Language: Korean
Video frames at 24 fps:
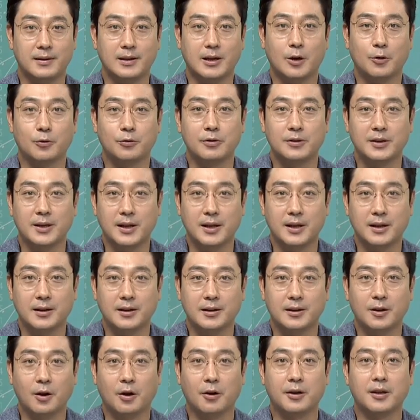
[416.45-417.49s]
나오느냐
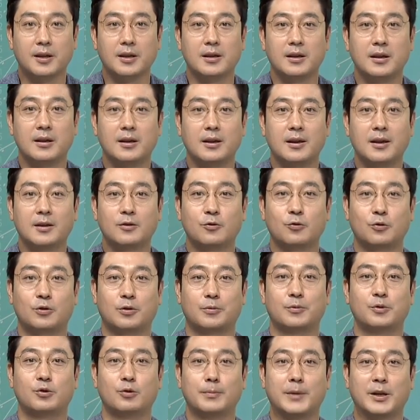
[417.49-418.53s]
여기에
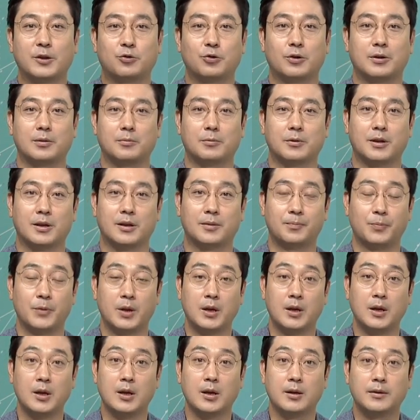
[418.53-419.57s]
초점을 좀 맞춰야 됩니다.
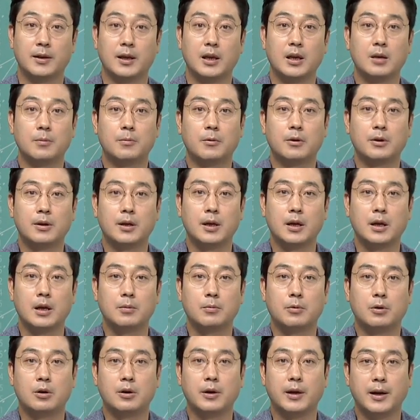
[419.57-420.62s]
네이버나
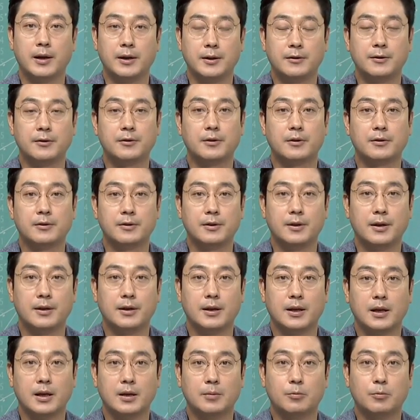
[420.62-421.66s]
뭐 LG전자나